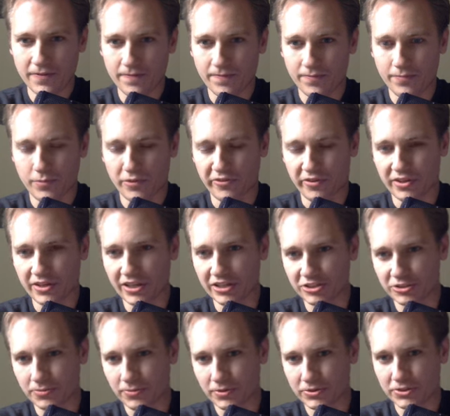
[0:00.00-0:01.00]
bo wam
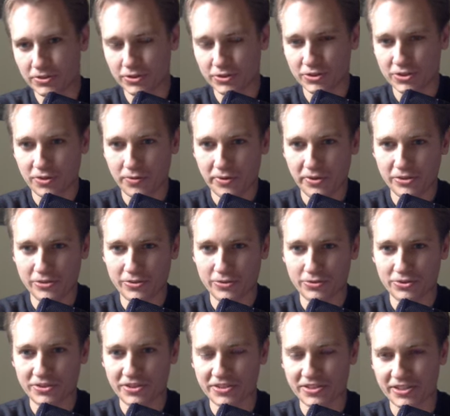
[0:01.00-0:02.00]
każą chodzić do szkoły, to to już
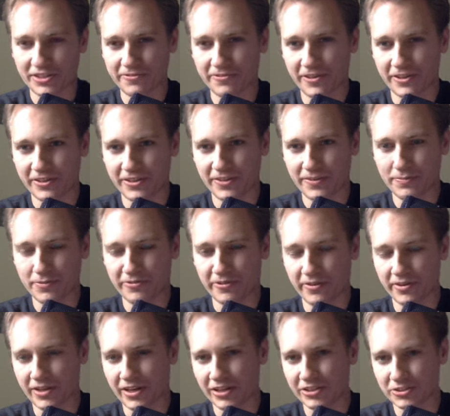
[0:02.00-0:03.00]
nie jest takie fajne, bo wam
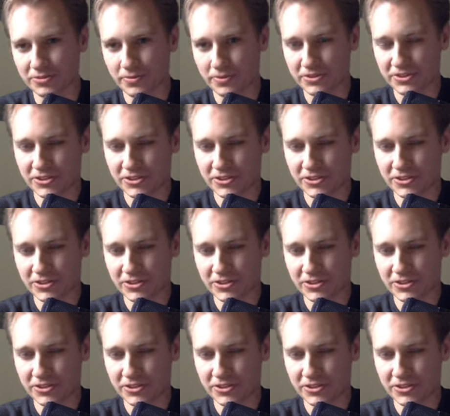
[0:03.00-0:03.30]
każą chodzić